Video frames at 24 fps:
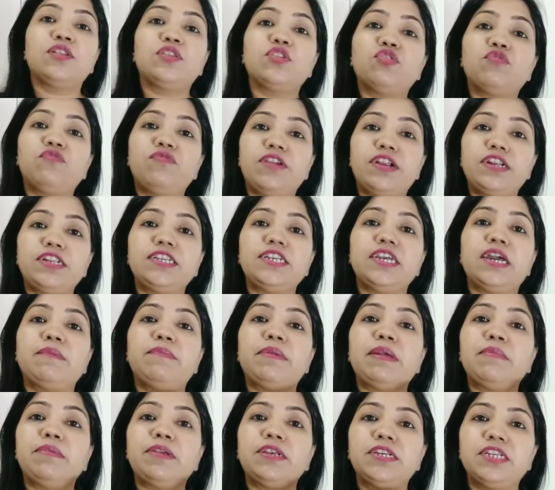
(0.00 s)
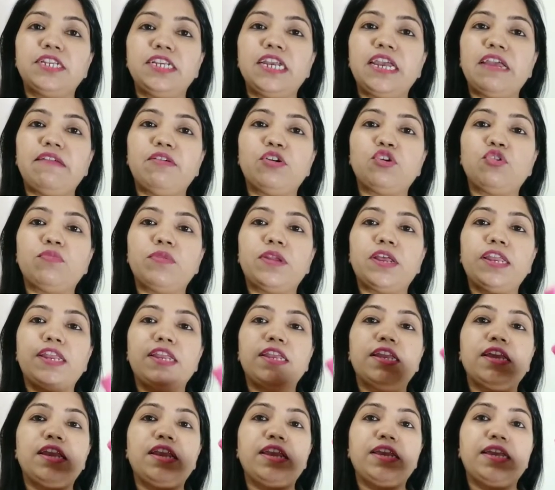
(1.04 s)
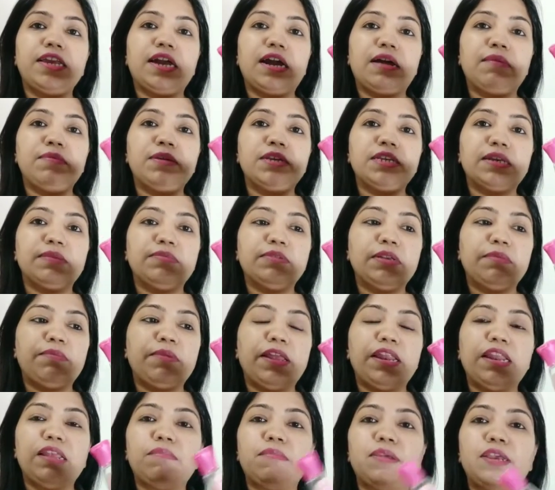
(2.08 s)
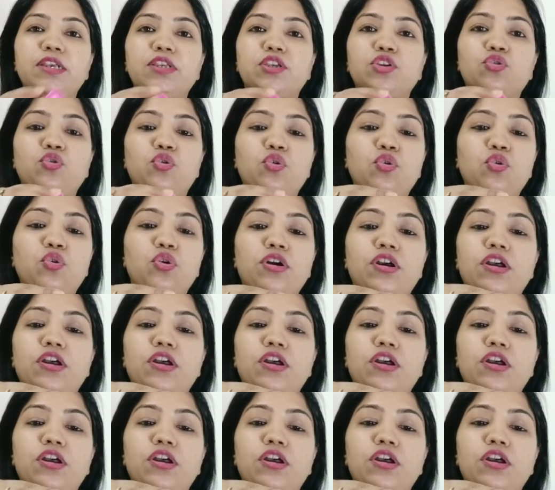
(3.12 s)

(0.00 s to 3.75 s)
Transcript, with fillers: तो फ्रेंड्स यहाँ पे अब इस डी को बनाने के लिए यहाँ पे सबसे पहले मैं इसको